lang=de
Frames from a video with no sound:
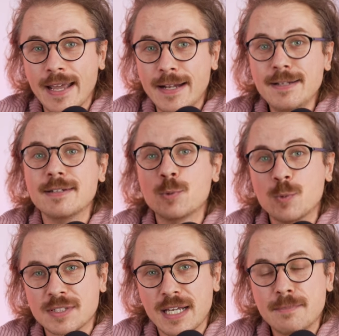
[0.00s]
L
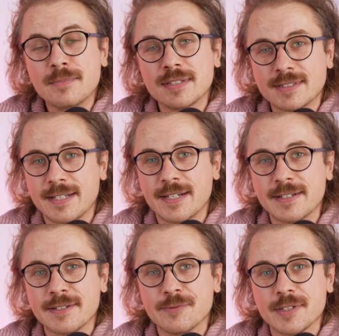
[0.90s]
USM Z
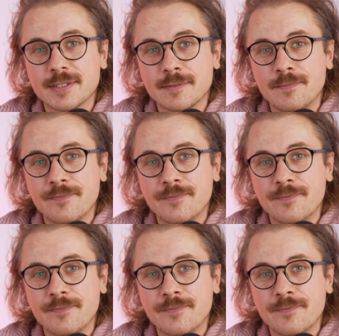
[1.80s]
handeln wird.